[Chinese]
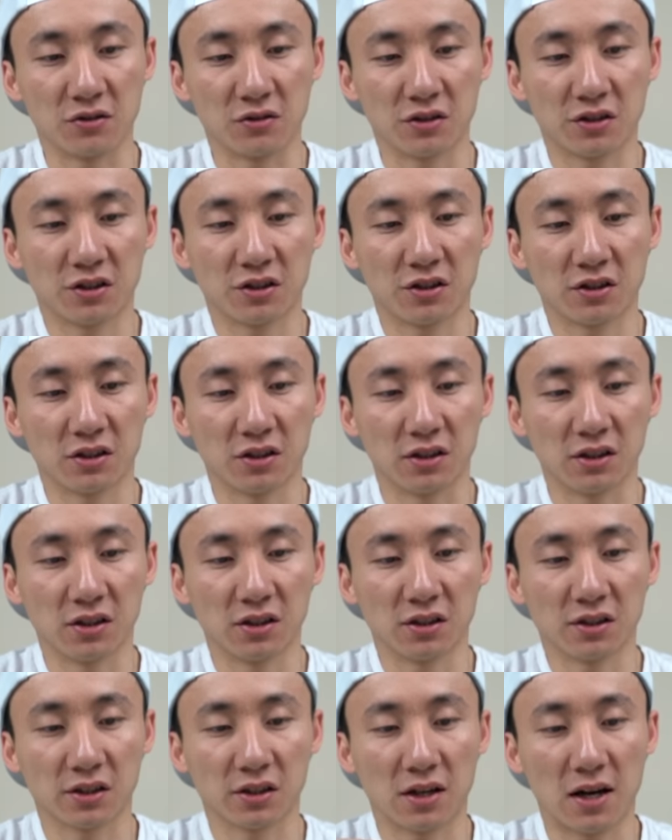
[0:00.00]
就是适
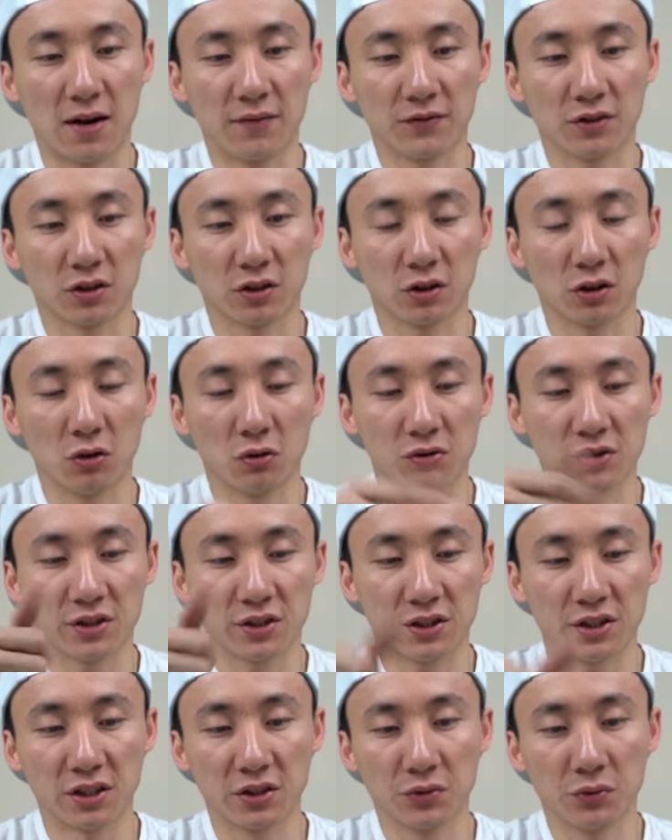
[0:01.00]
合这个 Afterglow 这
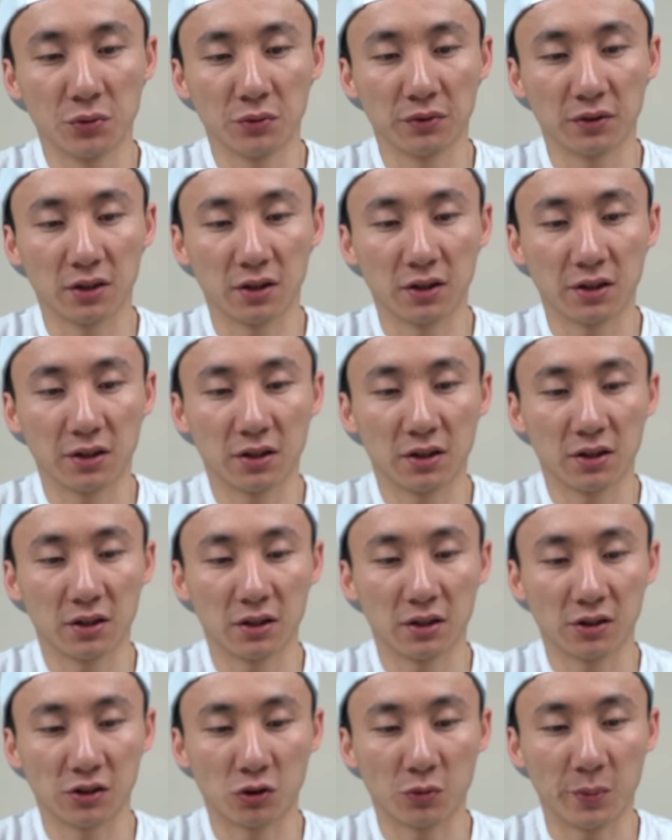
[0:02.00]
个应用的一
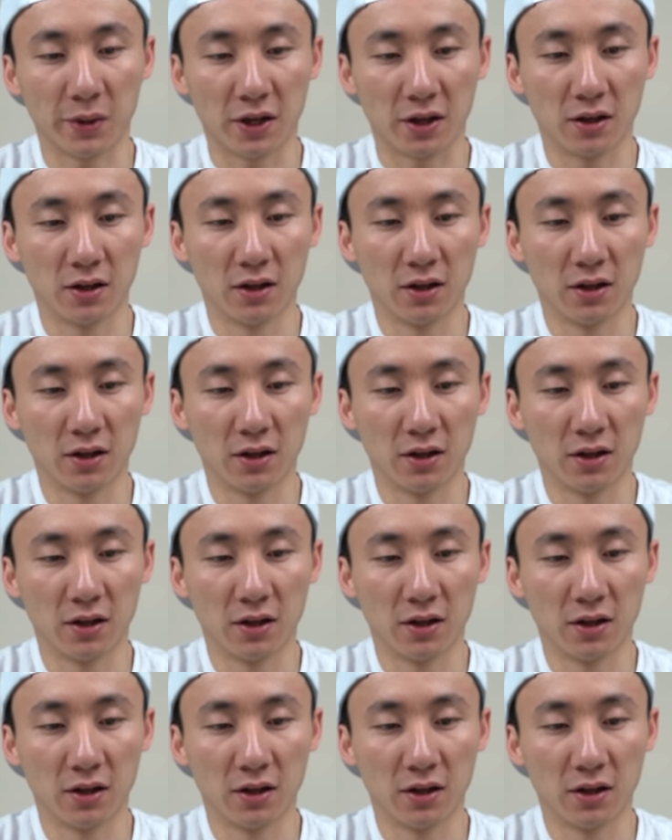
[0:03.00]
个手柄。